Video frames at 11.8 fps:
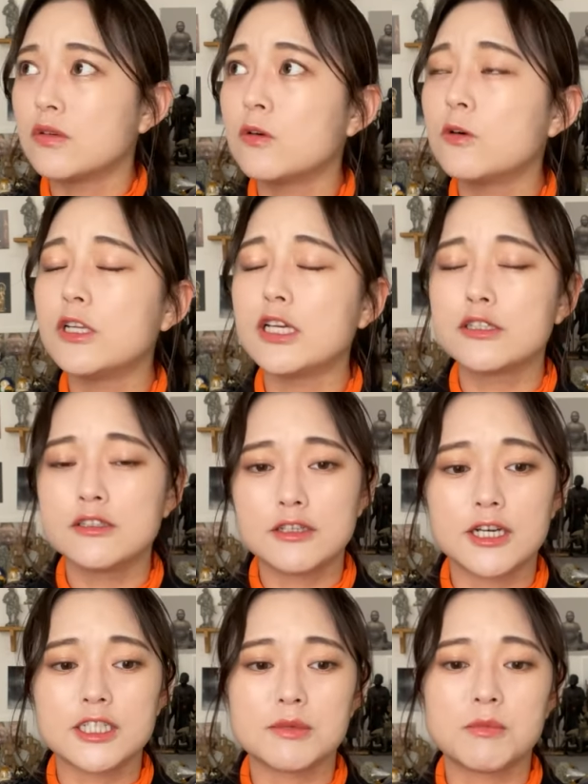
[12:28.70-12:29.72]
ここで空
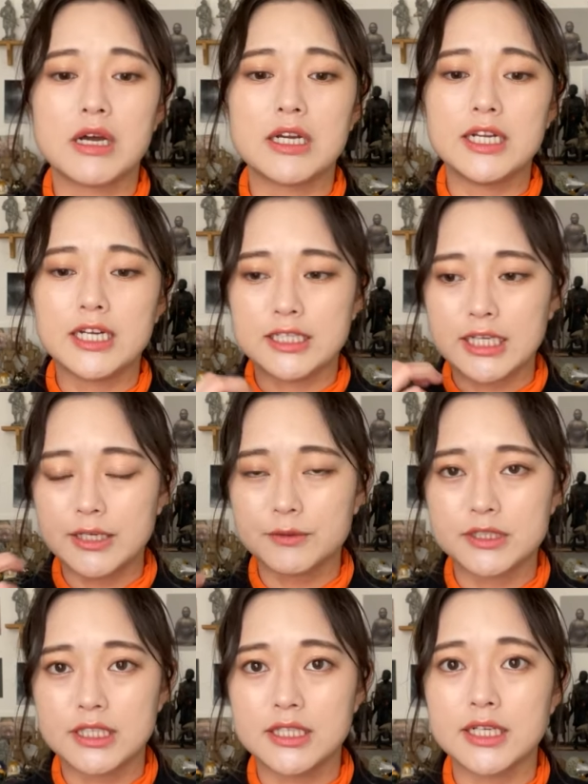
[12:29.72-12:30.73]
海様ありがたい教
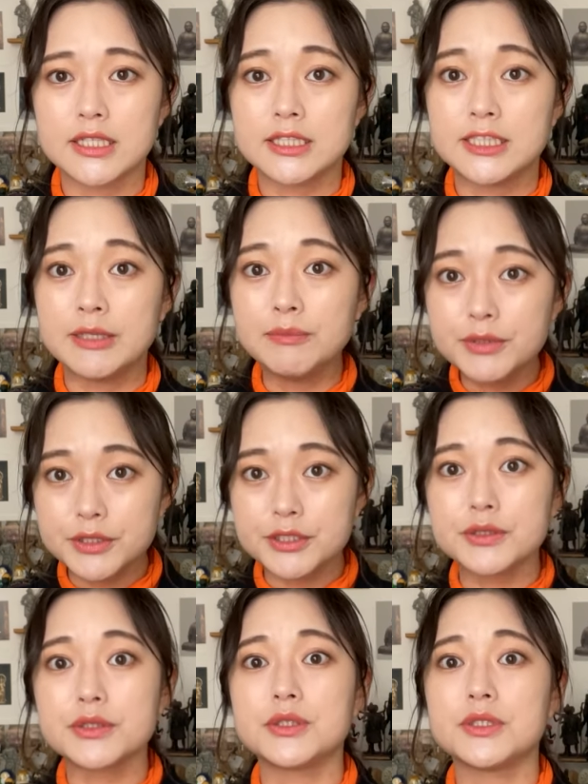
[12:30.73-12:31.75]
えになって全部吸
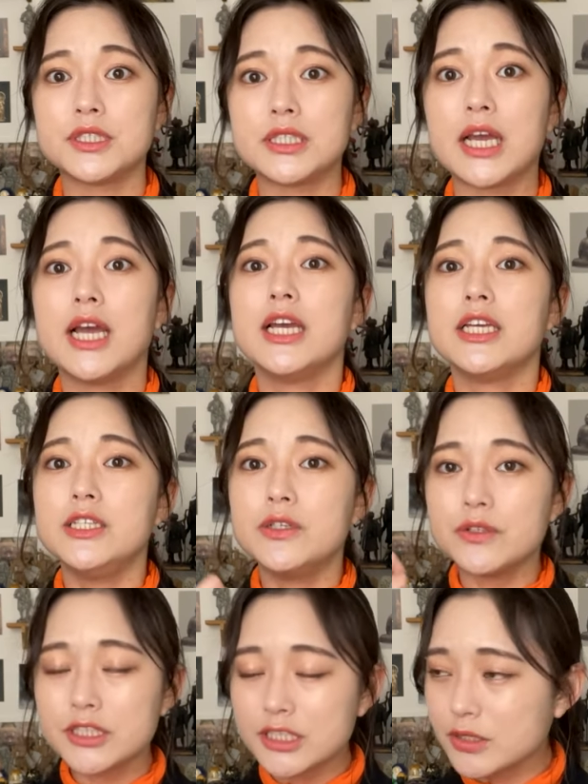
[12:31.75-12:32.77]
収して、よ
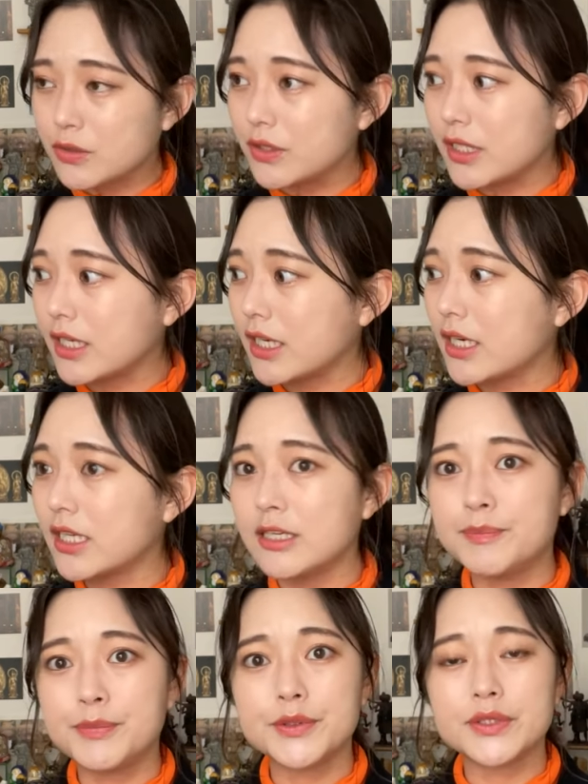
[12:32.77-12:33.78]
しこれから日
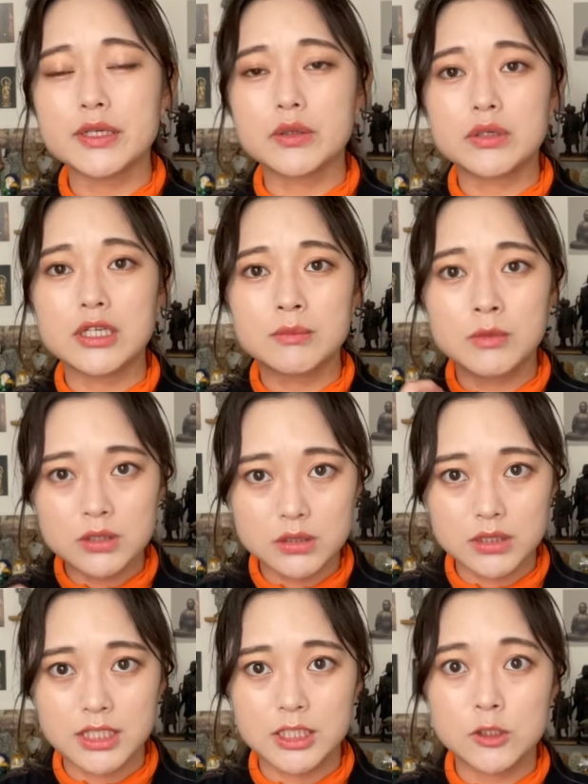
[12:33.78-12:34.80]
本でこれもっと
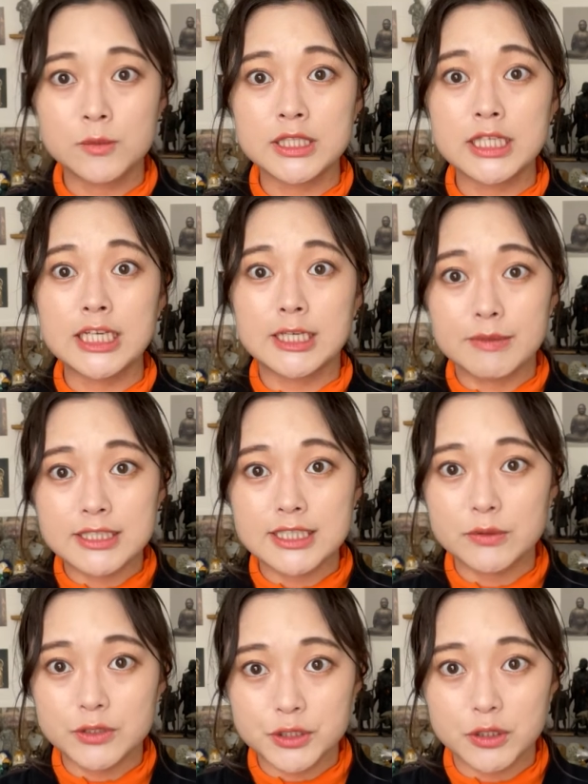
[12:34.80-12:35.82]
広めていきますせ
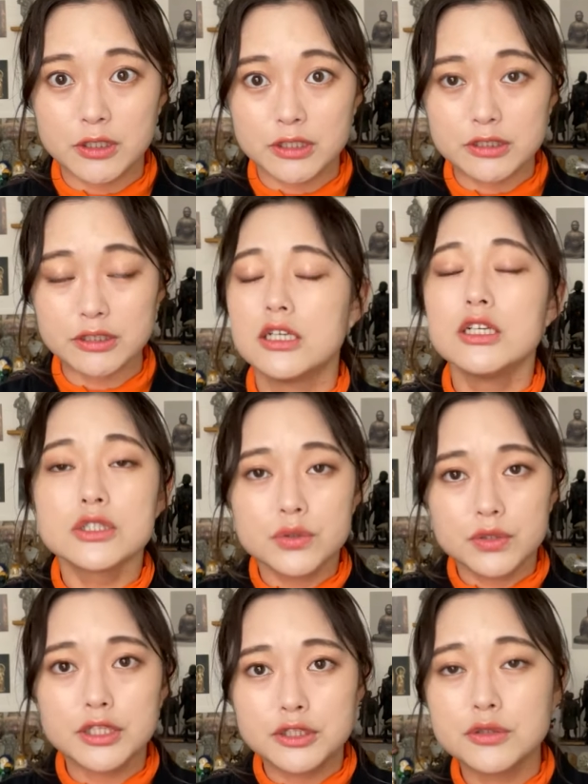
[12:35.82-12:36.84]
おしょそこ
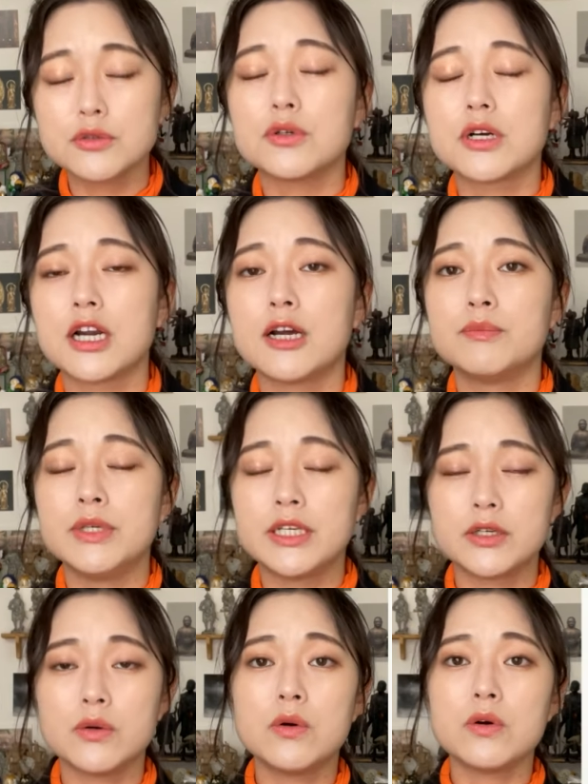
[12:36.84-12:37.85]
で中国から密
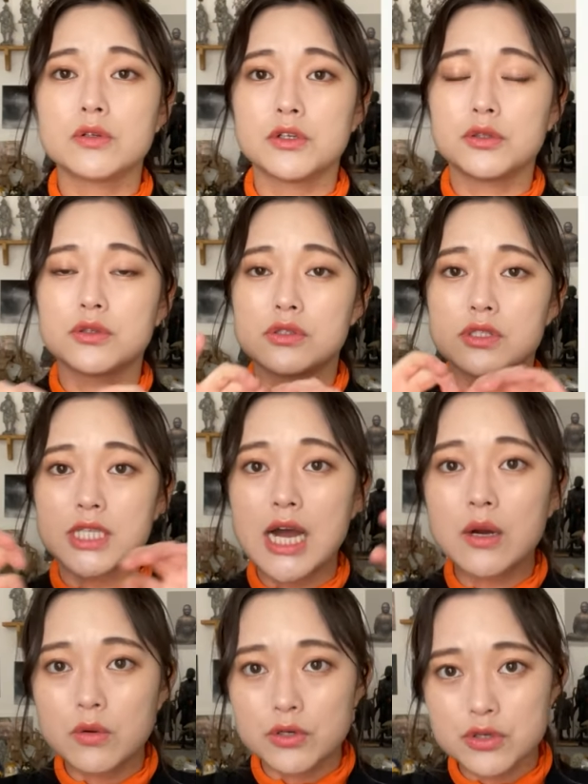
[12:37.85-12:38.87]
教法具の一つの
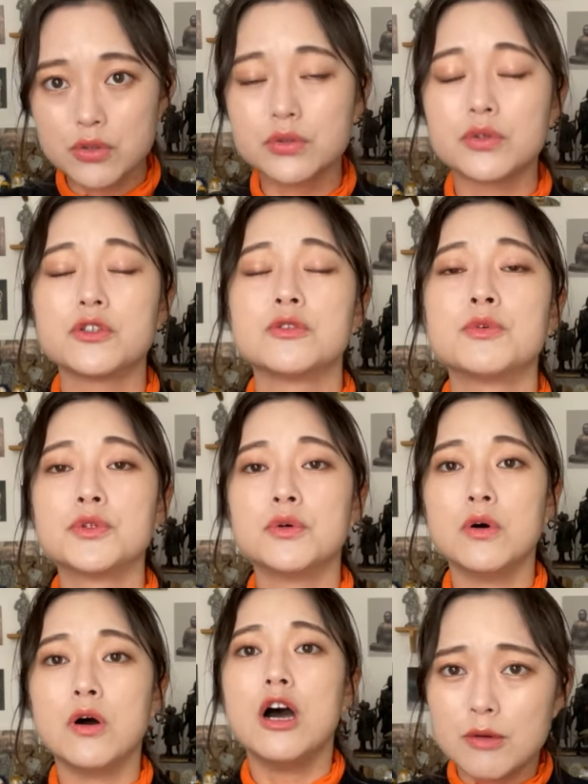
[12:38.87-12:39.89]
参考書というもの
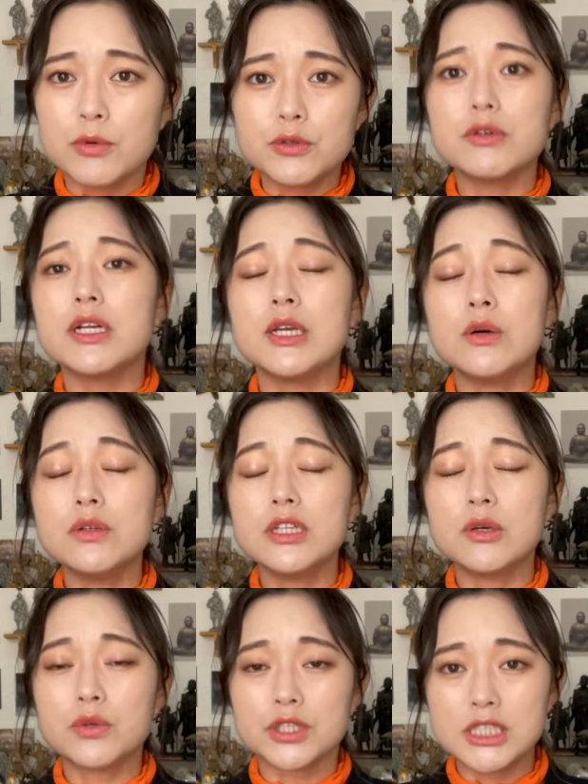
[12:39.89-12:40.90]
を、僕は日本で
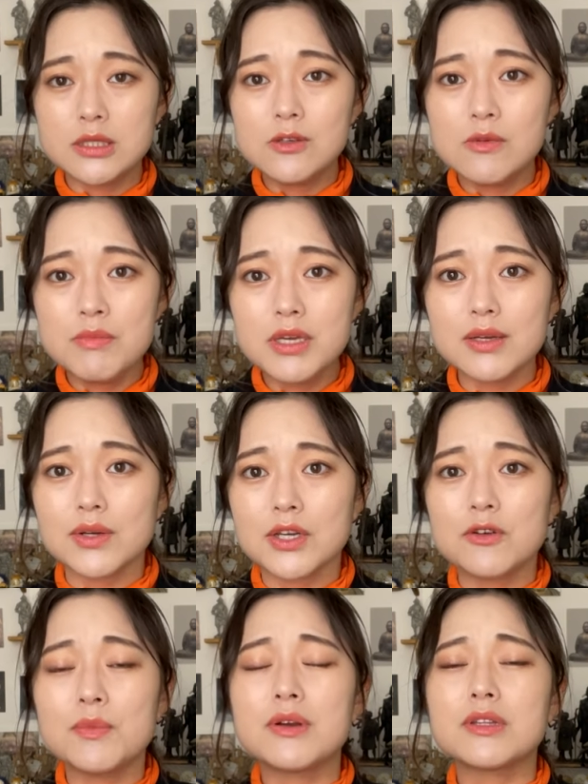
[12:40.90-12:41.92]
この真言密教を
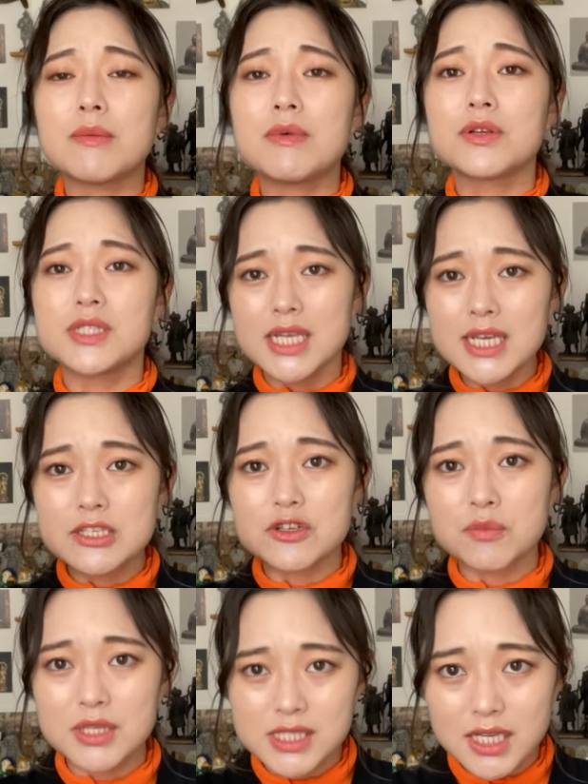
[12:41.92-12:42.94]
広めるための聖地を
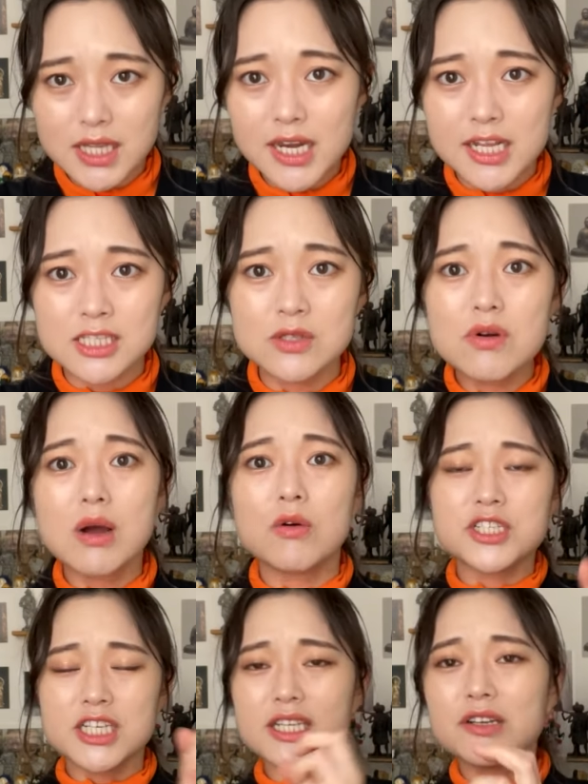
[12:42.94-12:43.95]
見つけたいです。どうか教
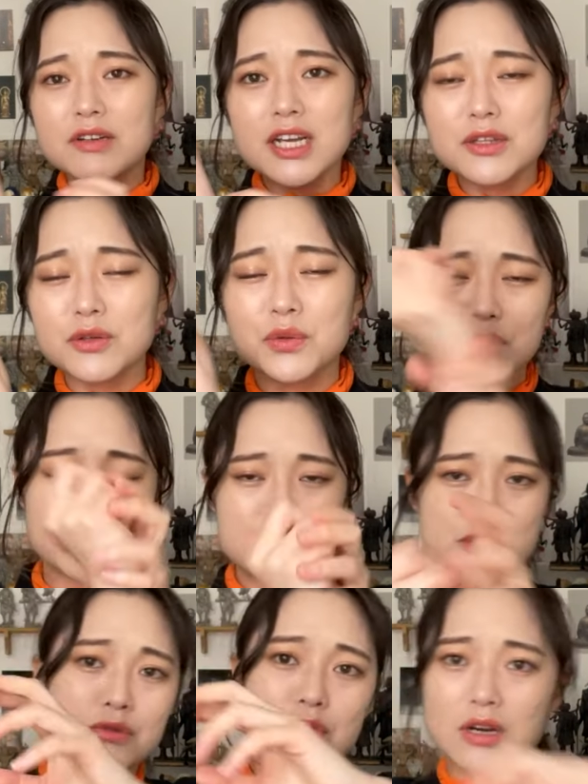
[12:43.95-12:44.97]
えてくれということで
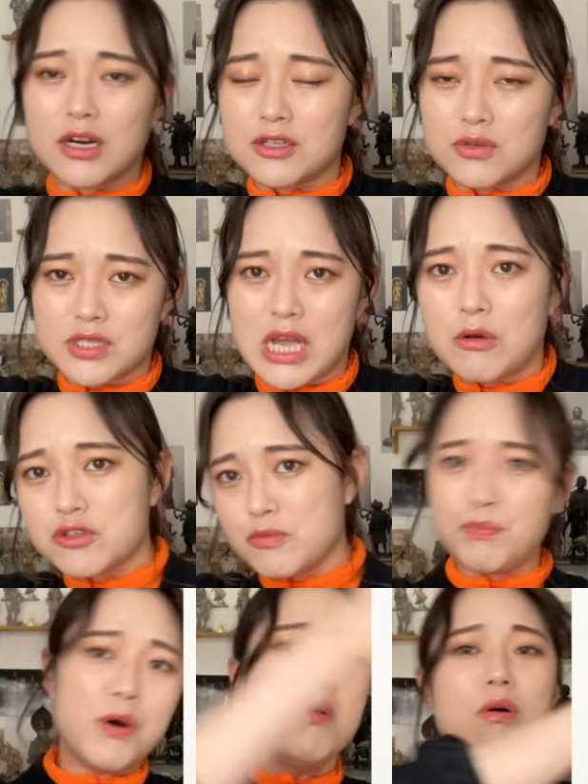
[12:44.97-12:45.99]
中国からその参考書
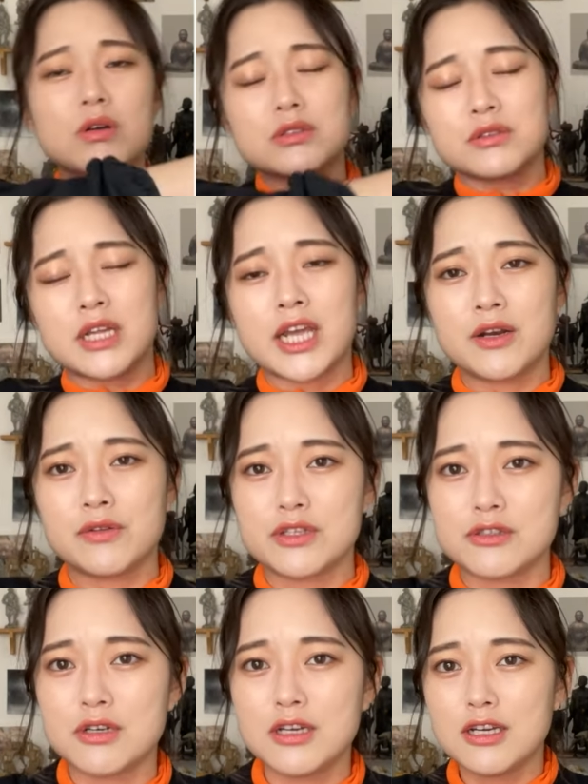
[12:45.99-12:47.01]
ポーンと投げるんですよ。